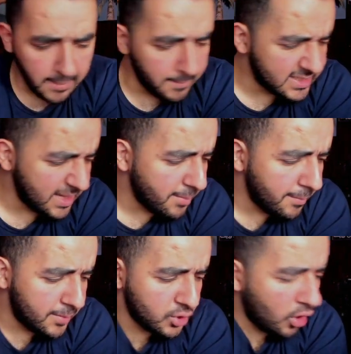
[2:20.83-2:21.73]
بسبب
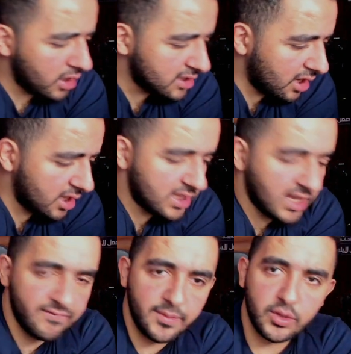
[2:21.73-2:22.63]
بطاقه ظهرت كان
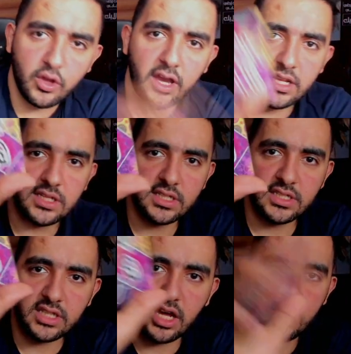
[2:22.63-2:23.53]
في بطاقه كده
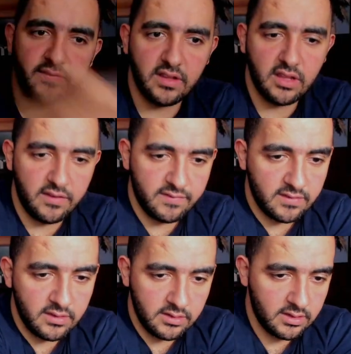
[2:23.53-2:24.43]
ظهرت في اللايف
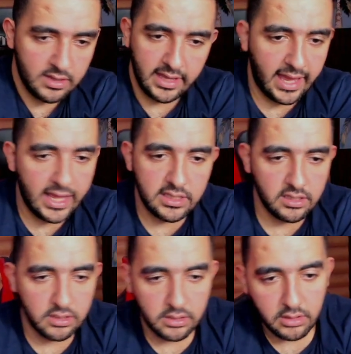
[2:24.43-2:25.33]
عادي
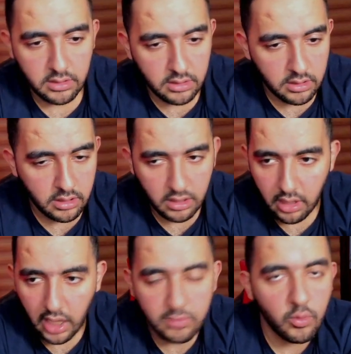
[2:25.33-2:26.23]

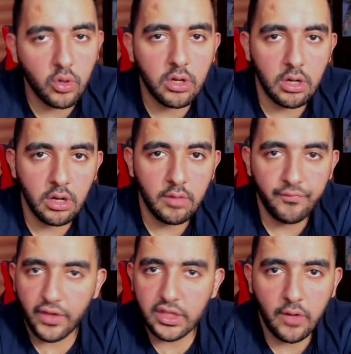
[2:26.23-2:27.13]
هتمر
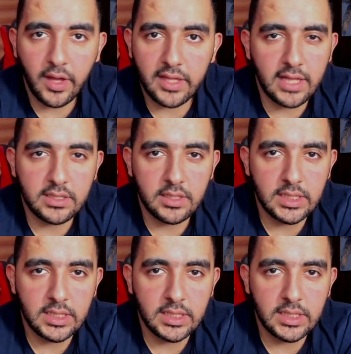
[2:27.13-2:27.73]
فتره وهتعدي